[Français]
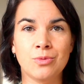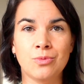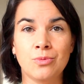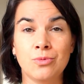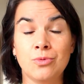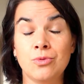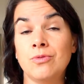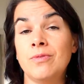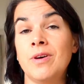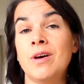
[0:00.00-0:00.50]

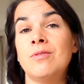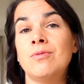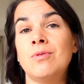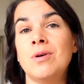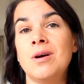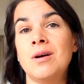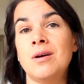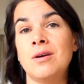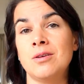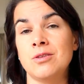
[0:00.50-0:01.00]
Donc tu vas
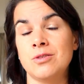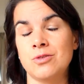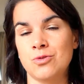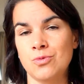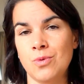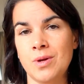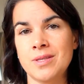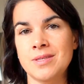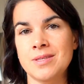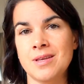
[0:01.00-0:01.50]
avoir
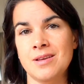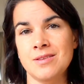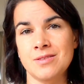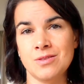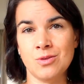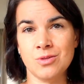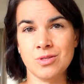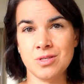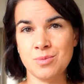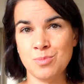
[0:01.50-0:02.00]
soit un
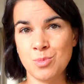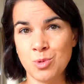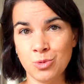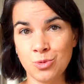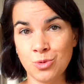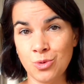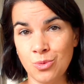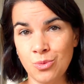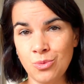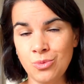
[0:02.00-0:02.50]
sentiment
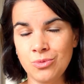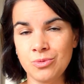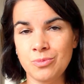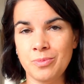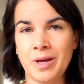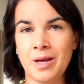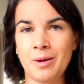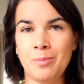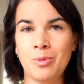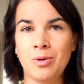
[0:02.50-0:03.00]
de honte
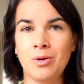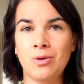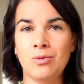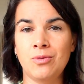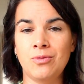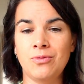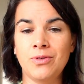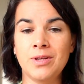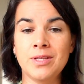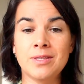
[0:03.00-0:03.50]
par rapport au
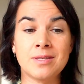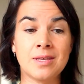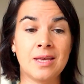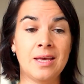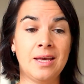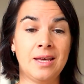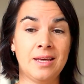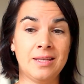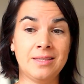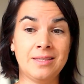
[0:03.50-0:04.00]
fait
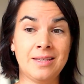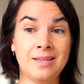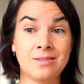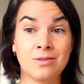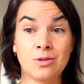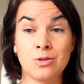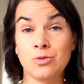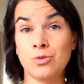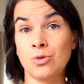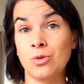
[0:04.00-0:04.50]

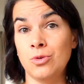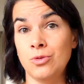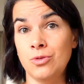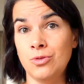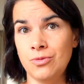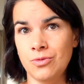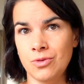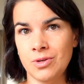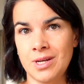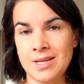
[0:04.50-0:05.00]
d'être sur le
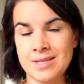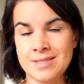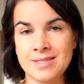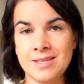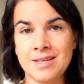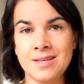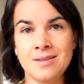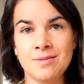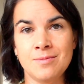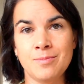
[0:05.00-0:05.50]
devant de la
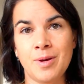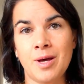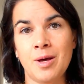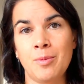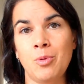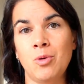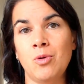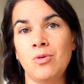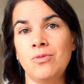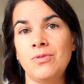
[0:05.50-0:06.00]
scène, par
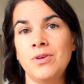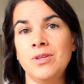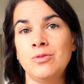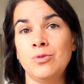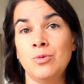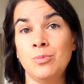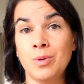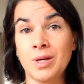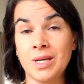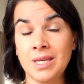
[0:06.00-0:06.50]
rapport au fait
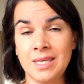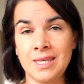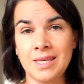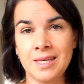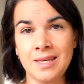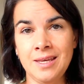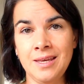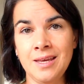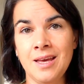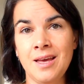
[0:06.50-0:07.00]
de
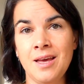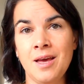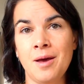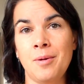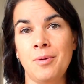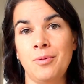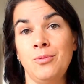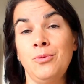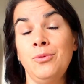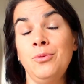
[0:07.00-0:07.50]
briller,
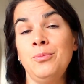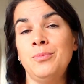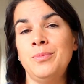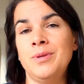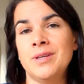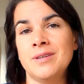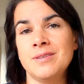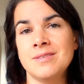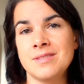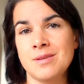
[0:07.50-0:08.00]
ou
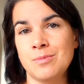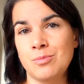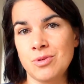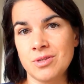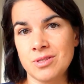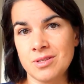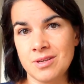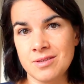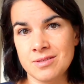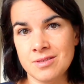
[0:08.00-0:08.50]
bien ça peut
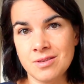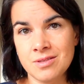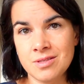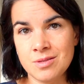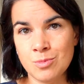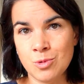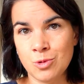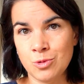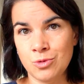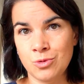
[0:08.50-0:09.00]
être un
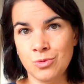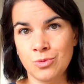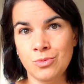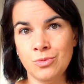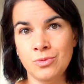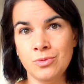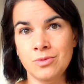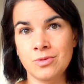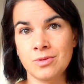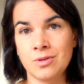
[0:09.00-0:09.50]
sentiment de
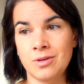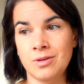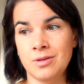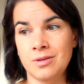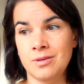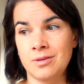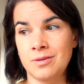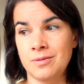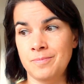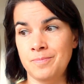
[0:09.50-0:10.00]
honte
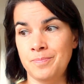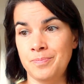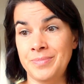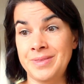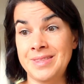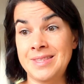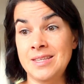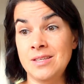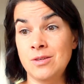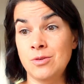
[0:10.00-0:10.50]
euh,
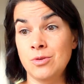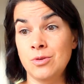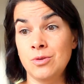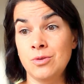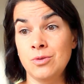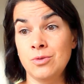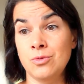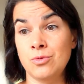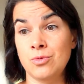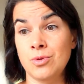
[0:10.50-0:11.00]
dès
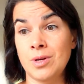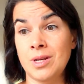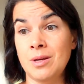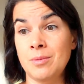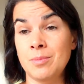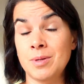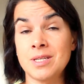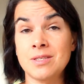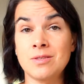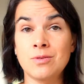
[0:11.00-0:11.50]
que tu as
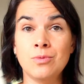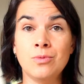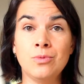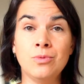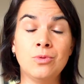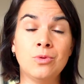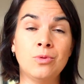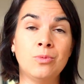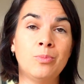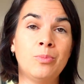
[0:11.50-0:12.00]
l'impression
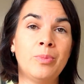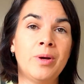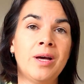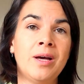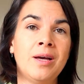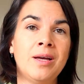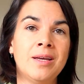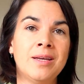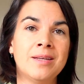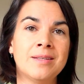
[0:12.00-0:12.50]
de ne
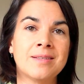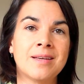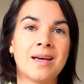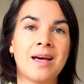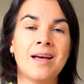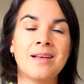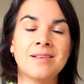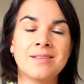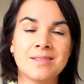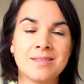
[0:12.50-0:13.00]
pas être
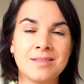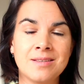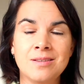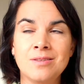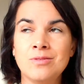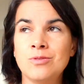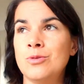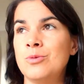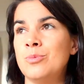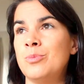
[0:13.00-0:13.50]
assez,
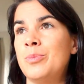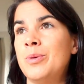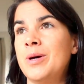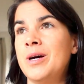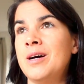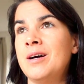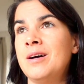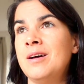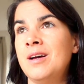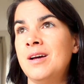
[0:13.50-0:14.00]
de ne
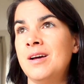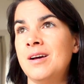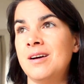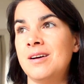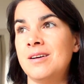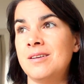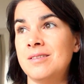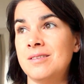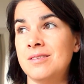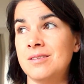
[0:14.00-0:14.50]
pas
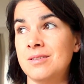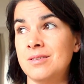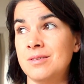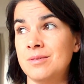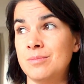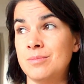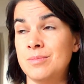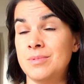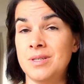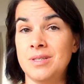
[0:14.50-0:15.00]
euh,
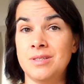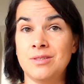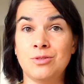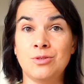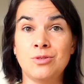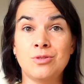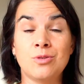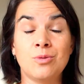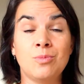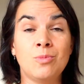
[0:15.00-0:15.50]
ben,
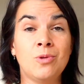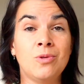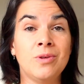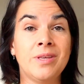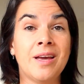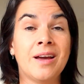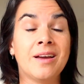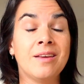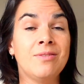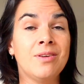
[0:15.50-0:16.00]
justement
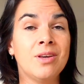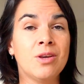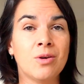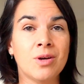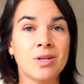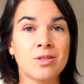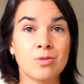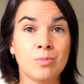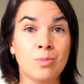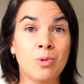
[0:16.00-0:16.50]
y arriver
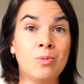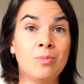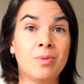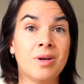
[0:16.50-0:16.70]
correctement.